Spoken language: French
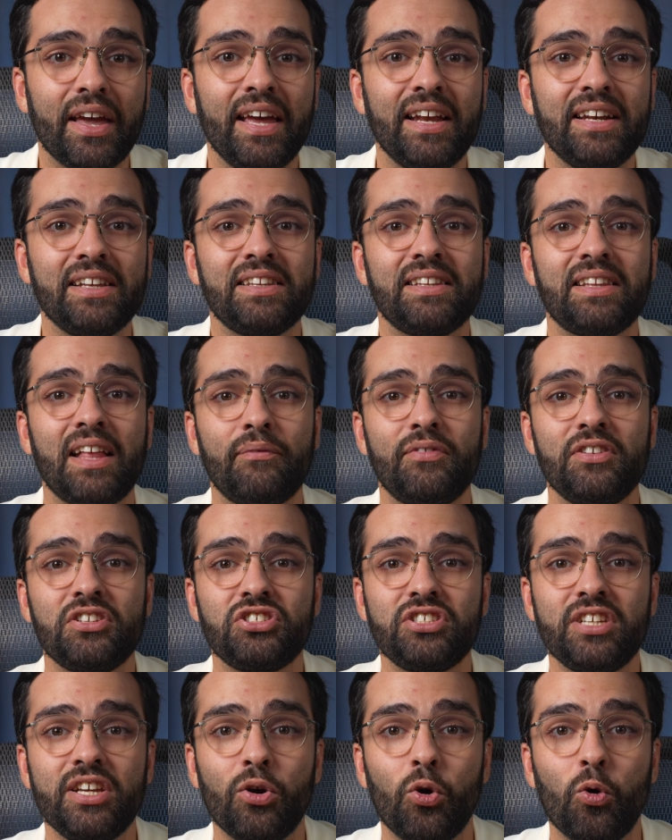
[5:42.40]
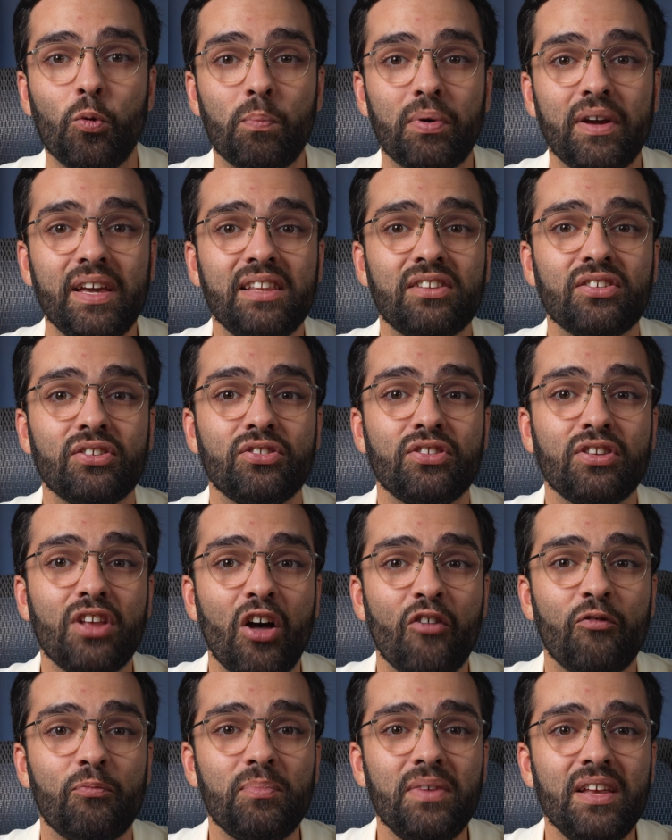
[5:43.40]
et elle est affichée au prix de
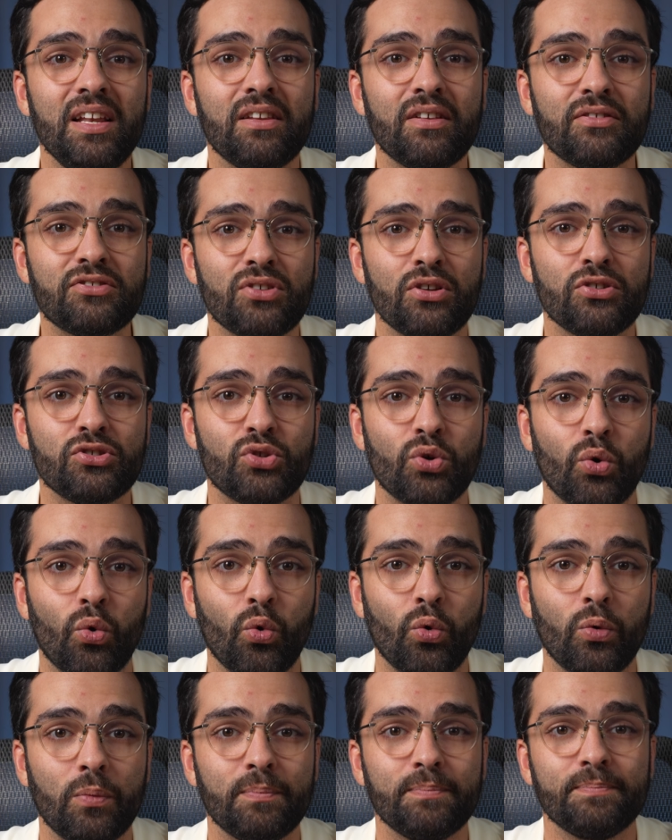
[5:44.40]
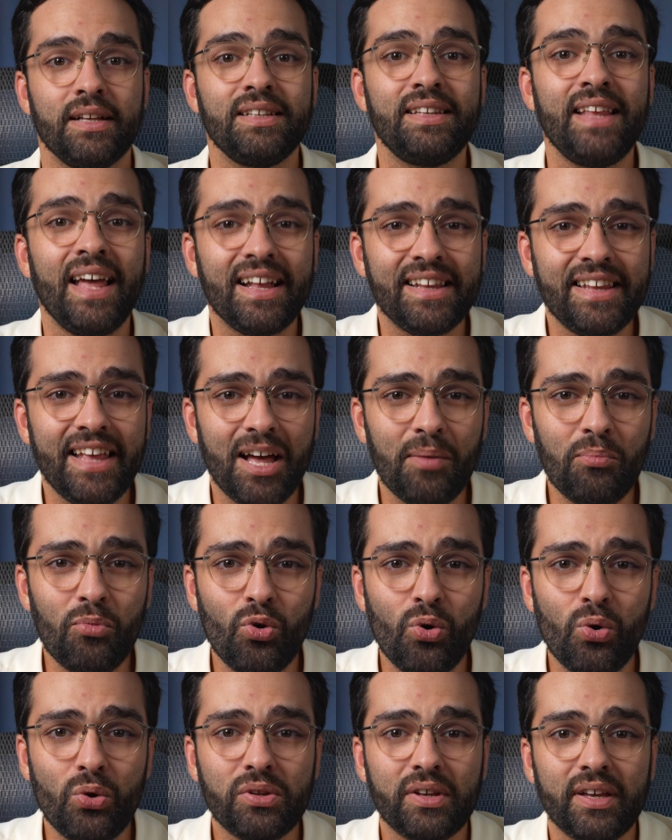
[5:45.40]
9900 euros. Dernière
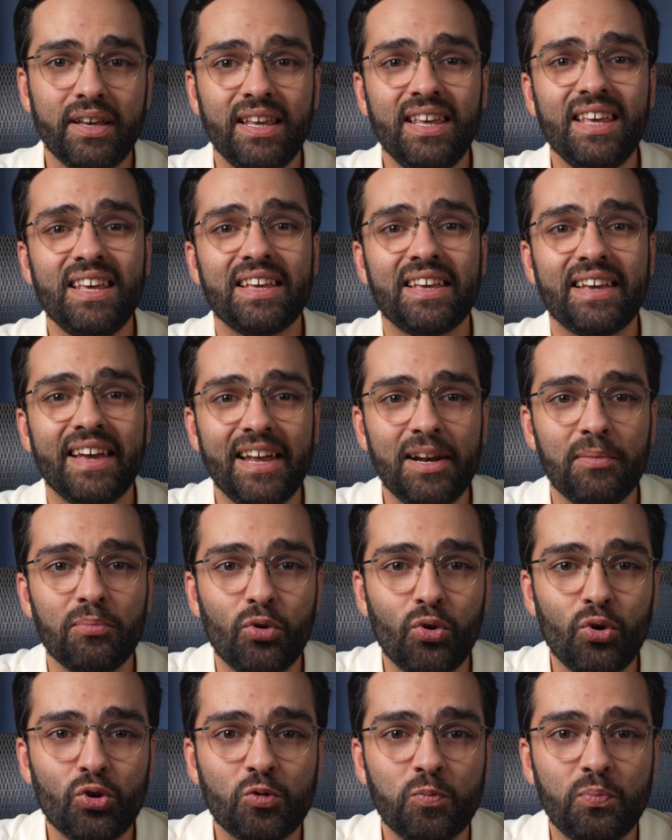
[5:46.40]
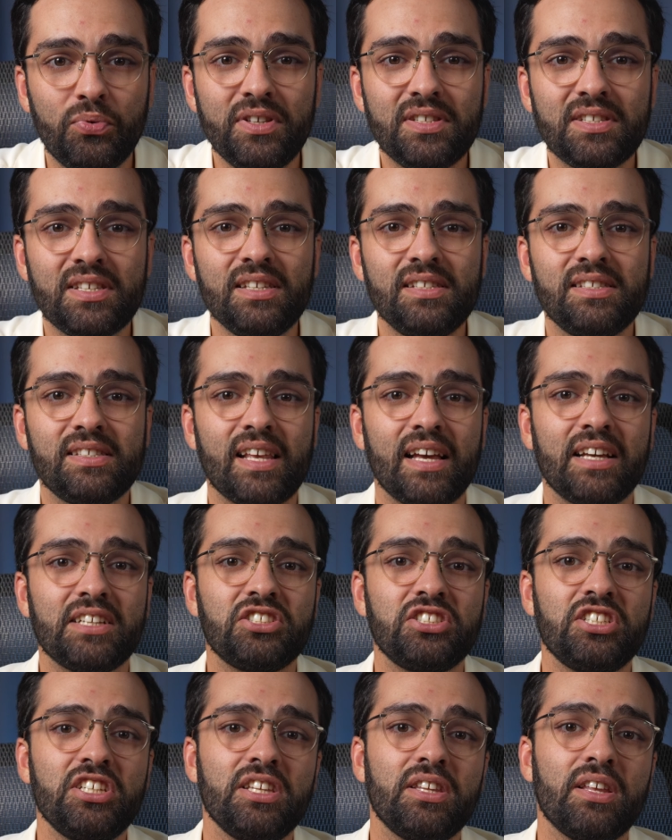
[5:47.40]
montre, et quelle montre puisqu'il
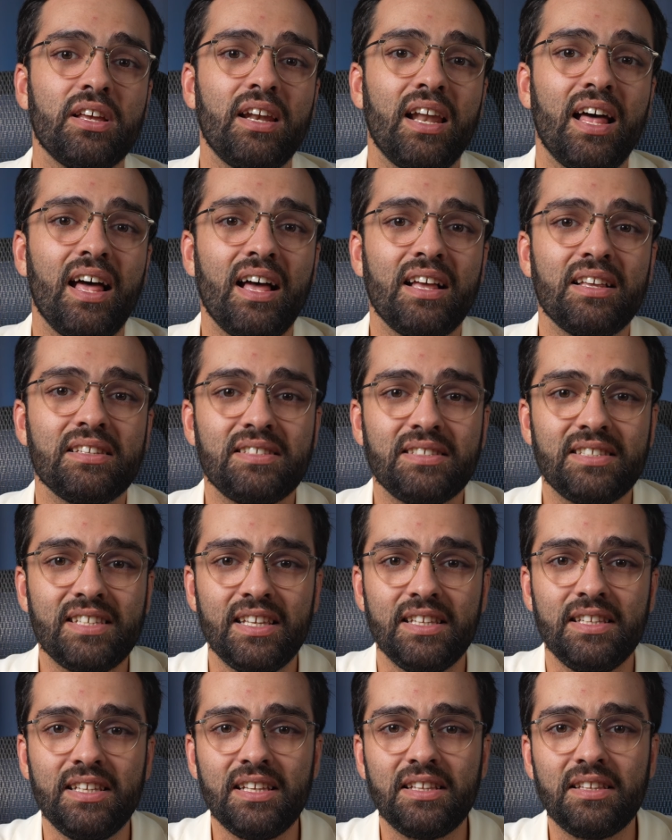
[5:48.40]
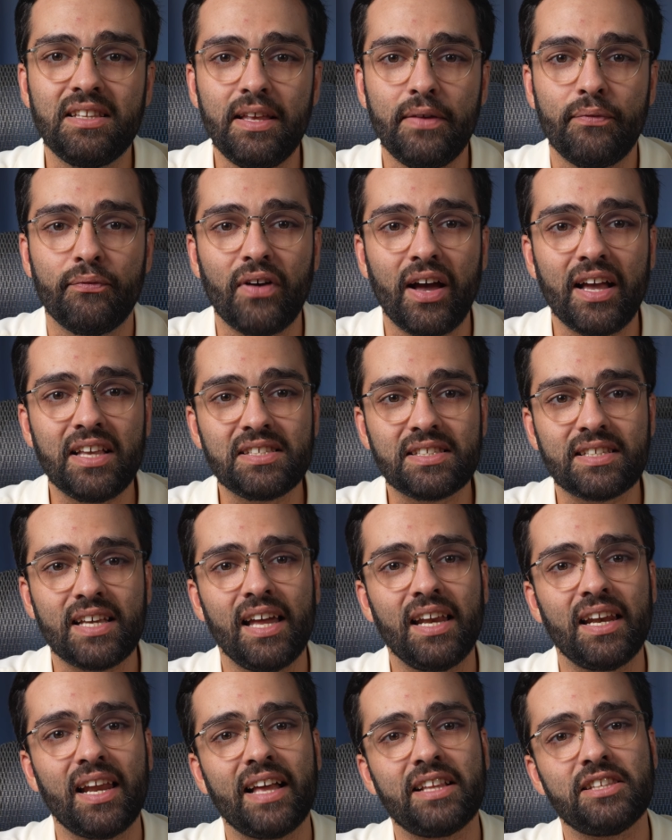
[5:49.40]
s'agit de la Defy
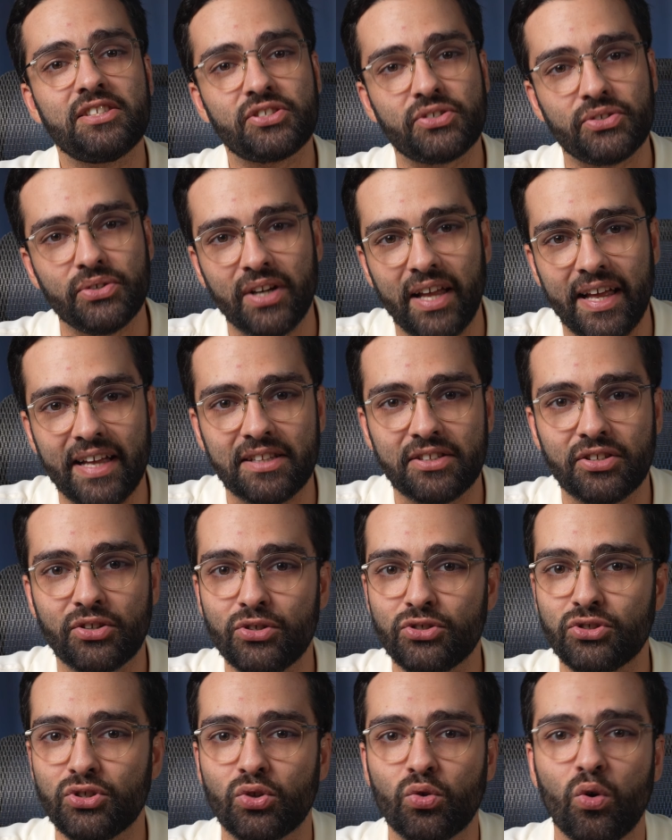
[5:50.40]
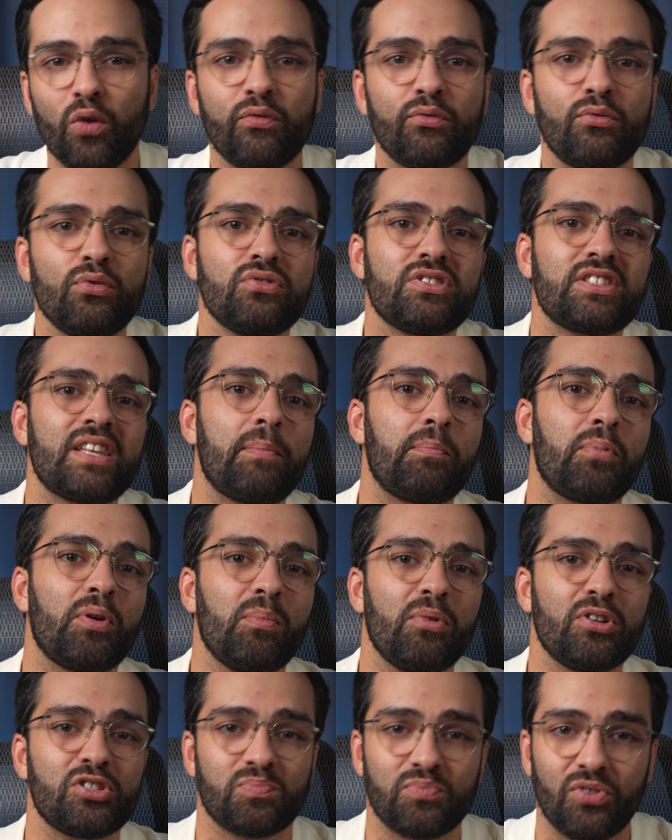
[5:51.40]
Skyline Squelette que je trouve tout
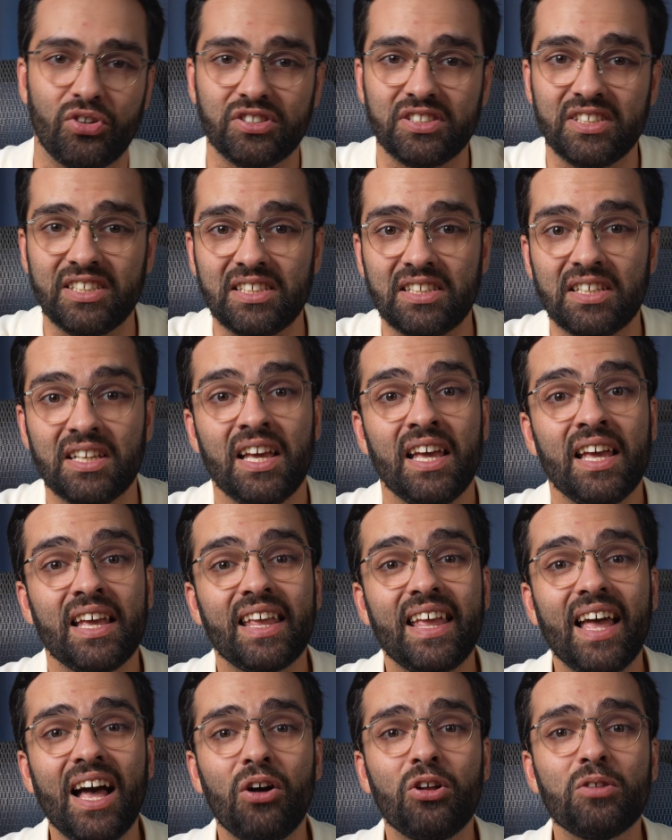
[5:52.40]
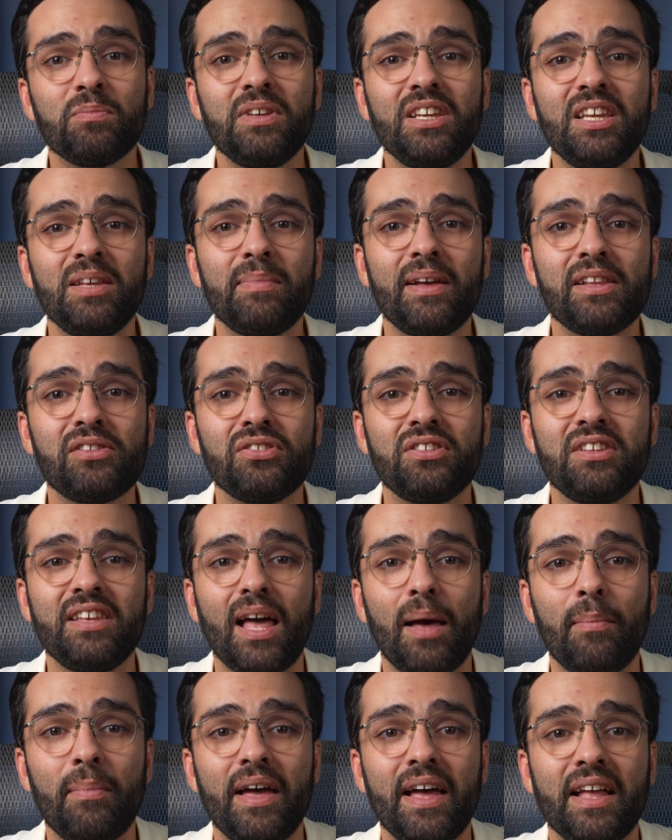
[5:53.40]
simplement splendide. 40 mm de
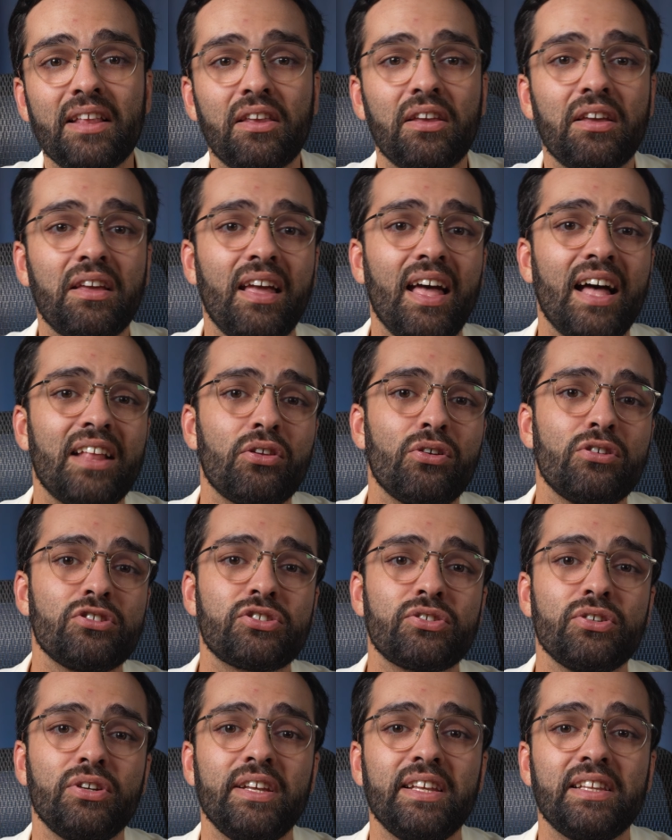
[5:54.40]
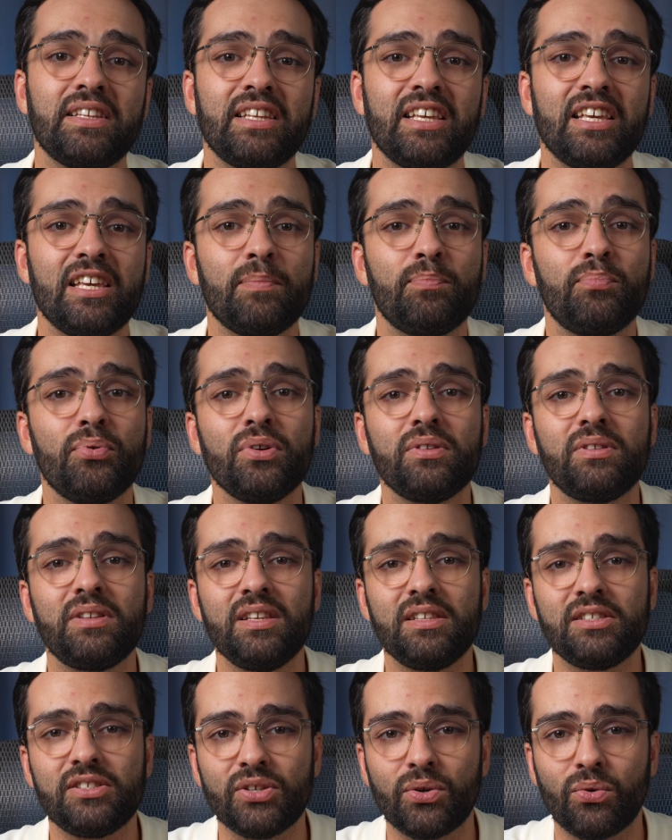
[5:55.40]
diamètre, cadran squeletté,
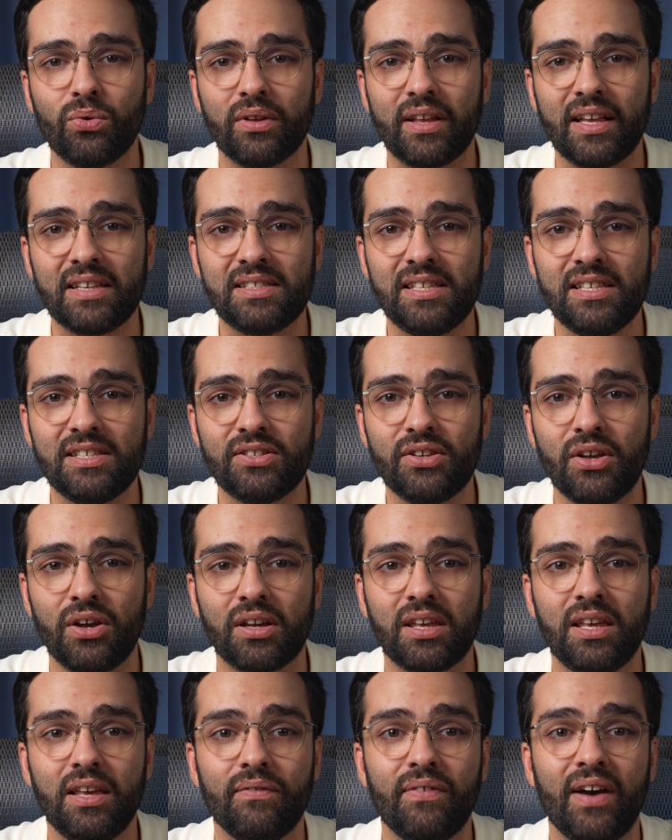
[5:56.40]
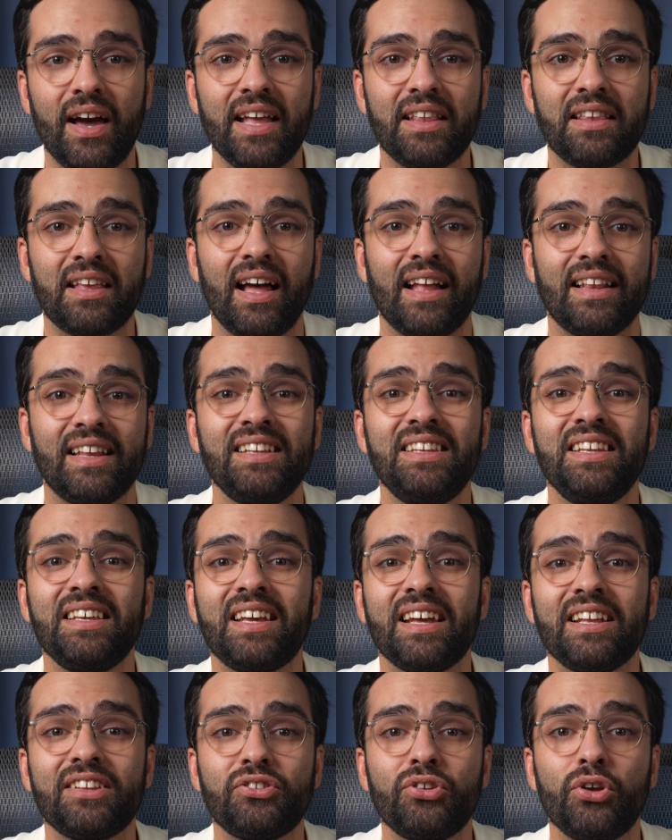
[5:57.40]
petite seconde à 6 heures qui va être un
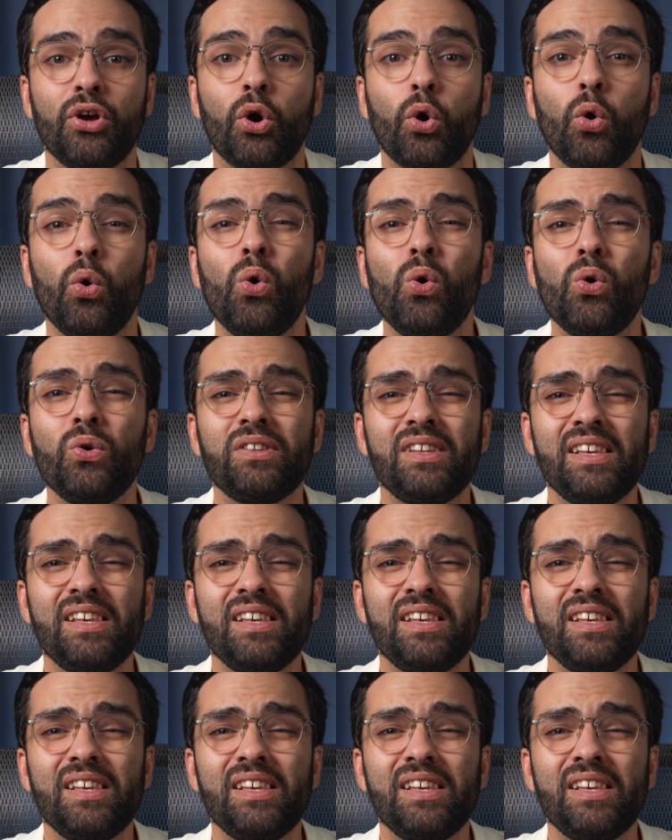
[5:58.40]
indicateur au